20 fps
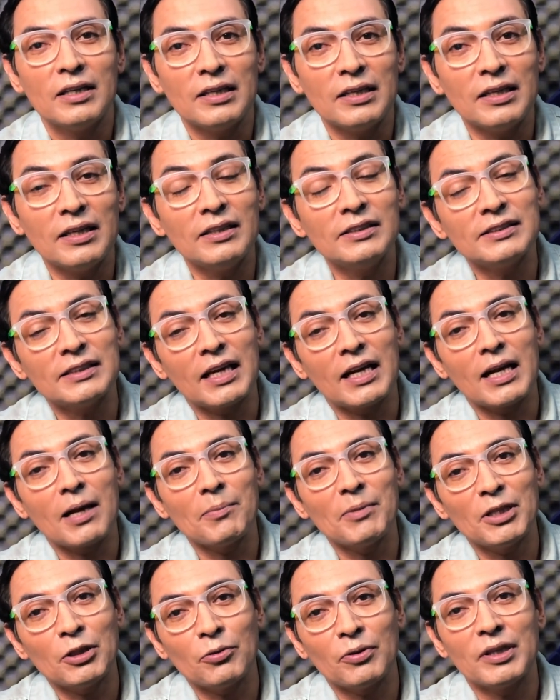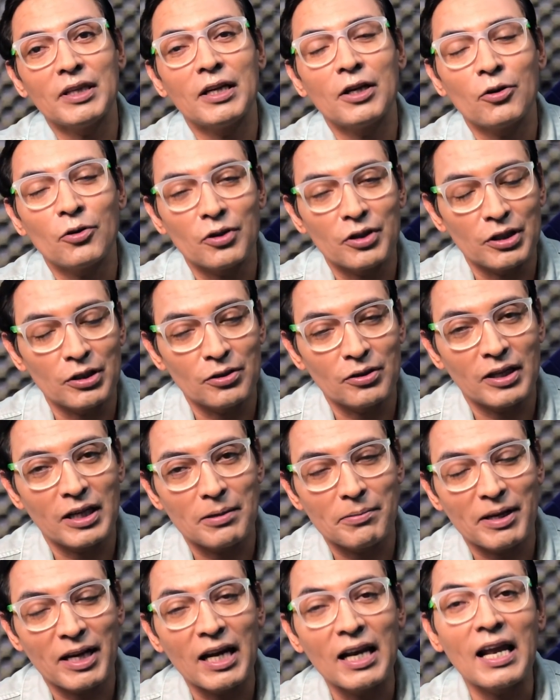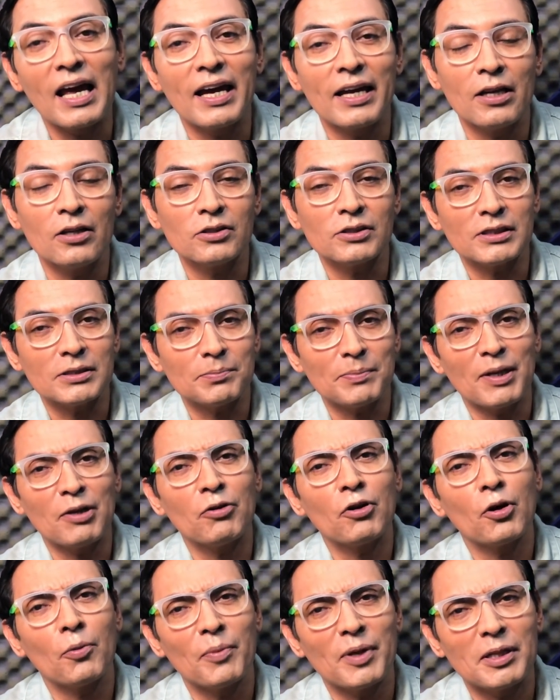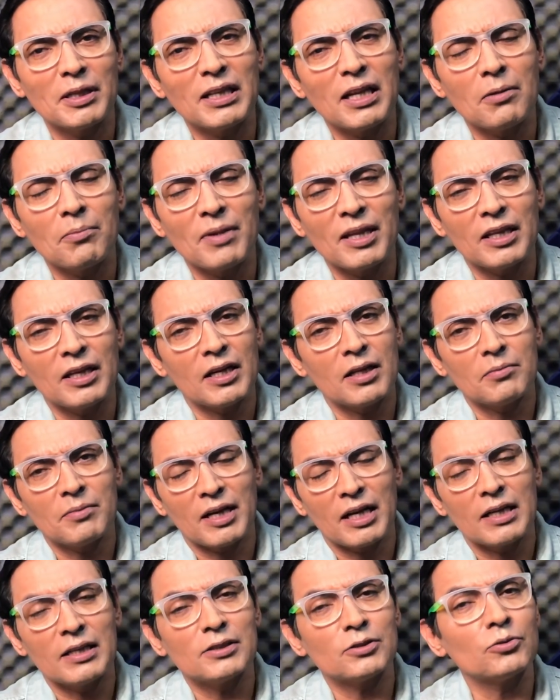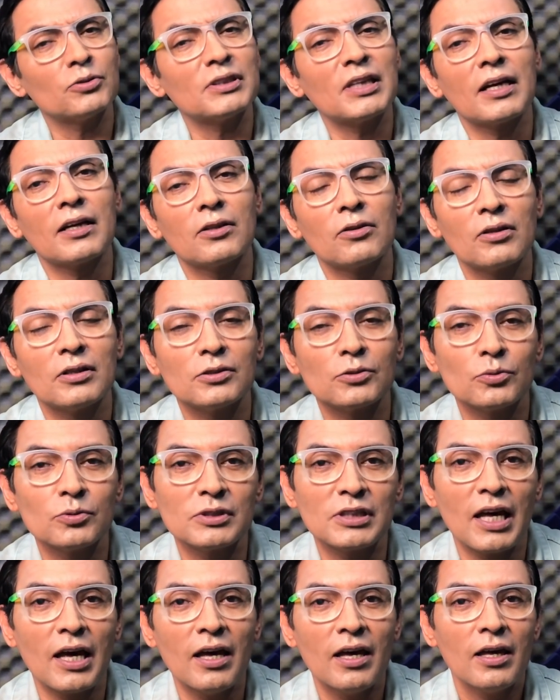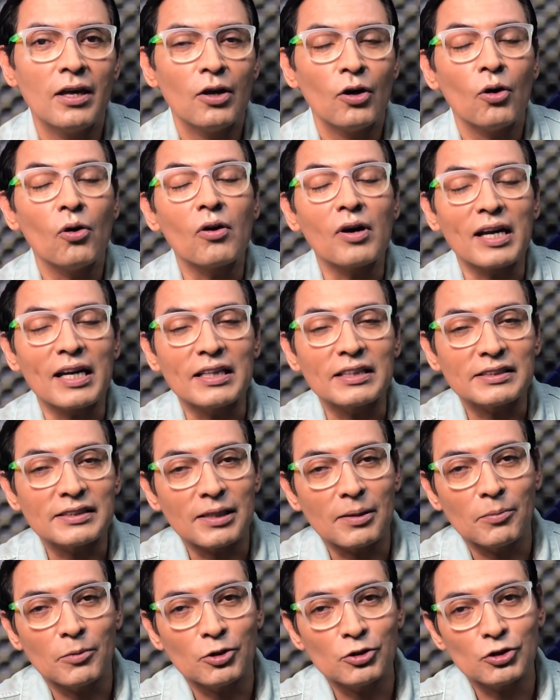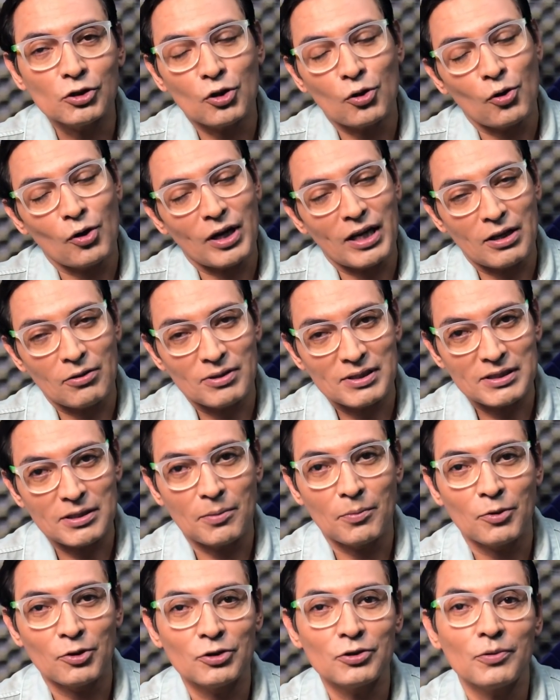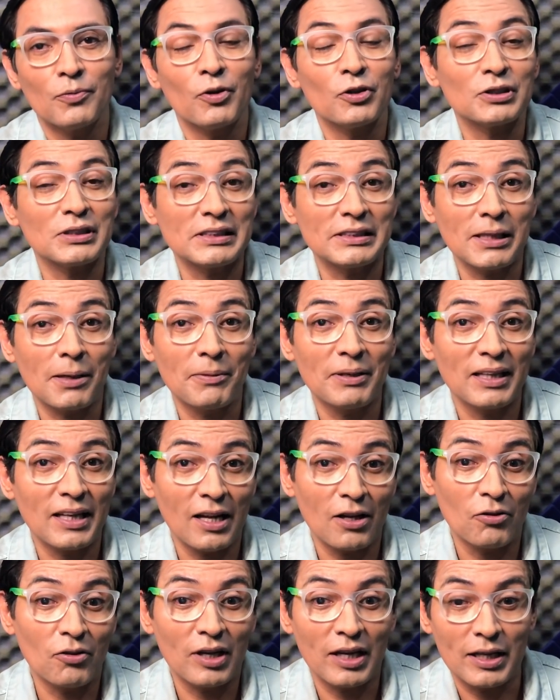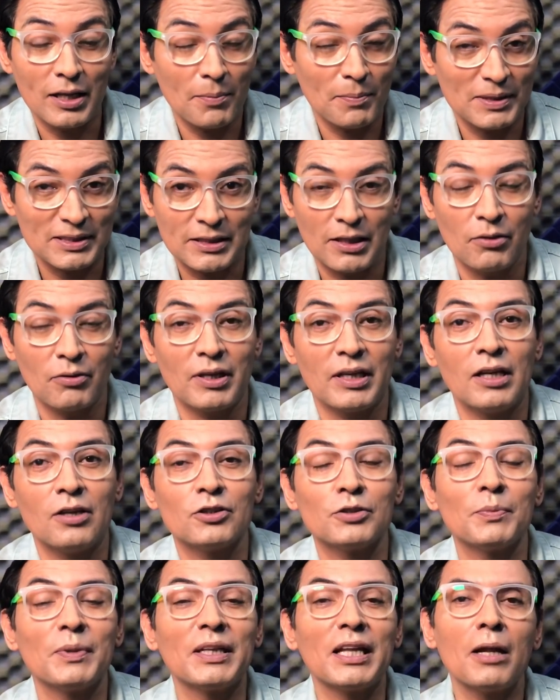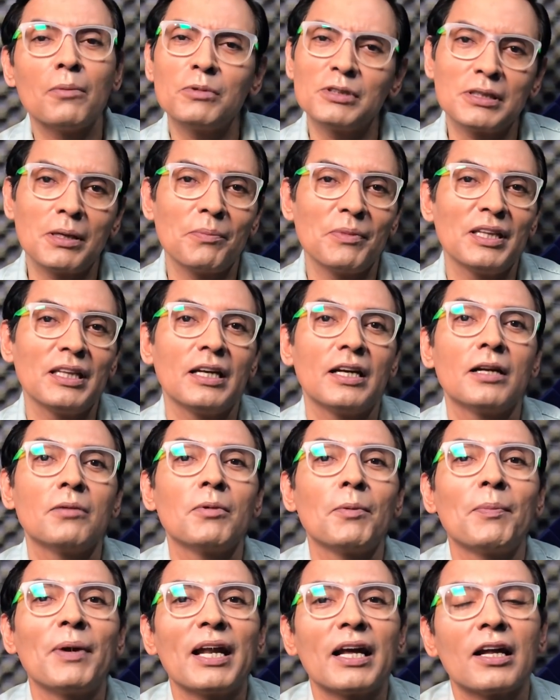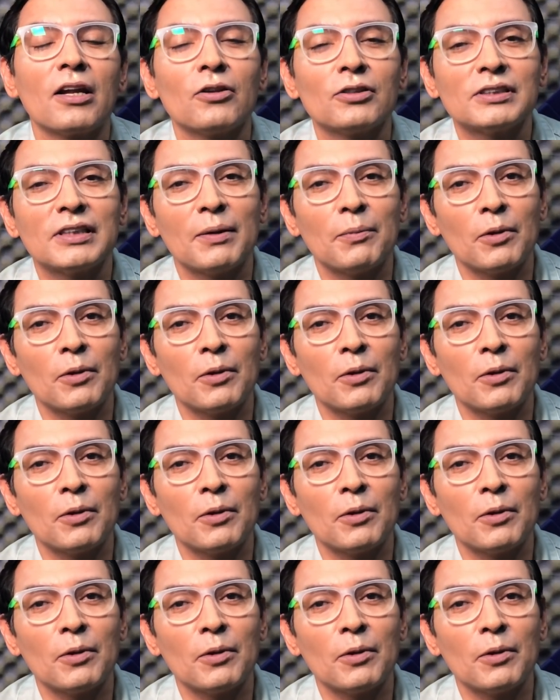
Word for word: Y Instagram y Twitter, Jorgito Carvajal. Ahí los espero, coméntenme, díganme qué les gusta, qué no les gusta, o qué hacemos, o qué no hacemos, o si saben algo que haya pasado ahí en el hospital, pues también díganme para que lo